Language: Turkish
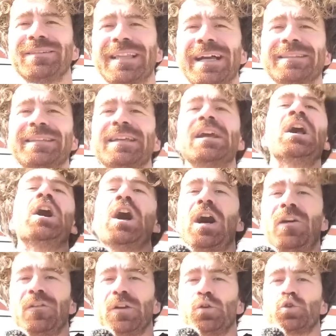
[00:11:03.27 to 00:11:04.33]
ve tente
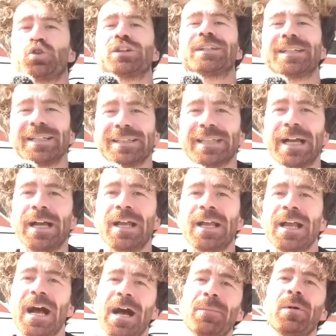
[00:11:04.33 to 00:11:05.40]
havaya uçtu kırıldı.
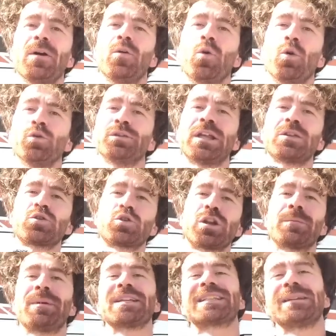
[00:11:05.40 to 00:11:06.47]
Ama ondan
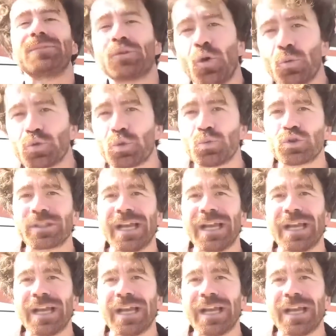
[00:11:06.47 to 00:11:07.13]
sonra başka bir komşumuz